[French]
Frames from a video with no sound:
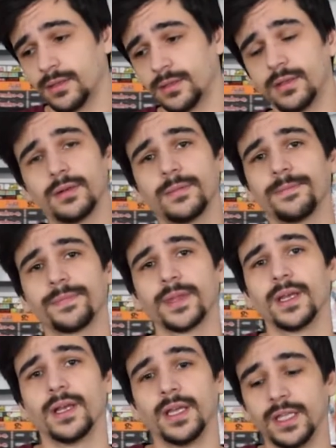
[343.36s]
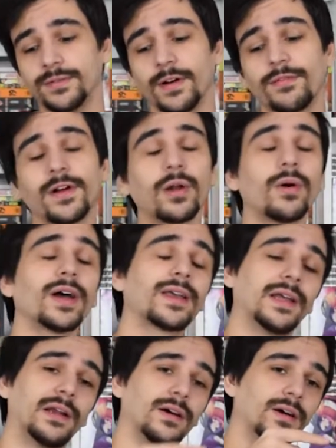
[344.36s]
Non. Il va falloir
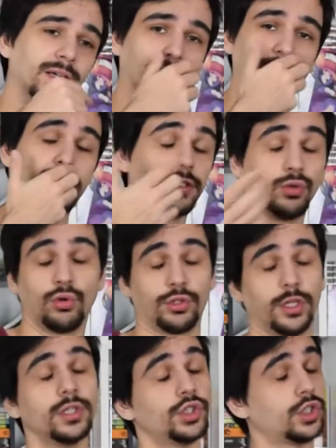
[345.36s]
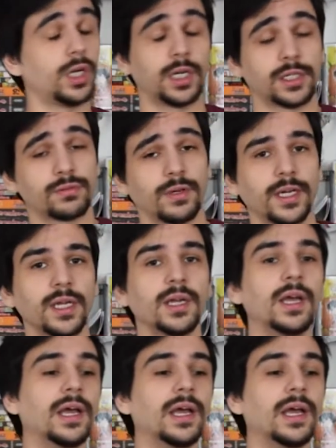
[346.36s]
qu'elle qu'elle dise ok déjà à la soirée,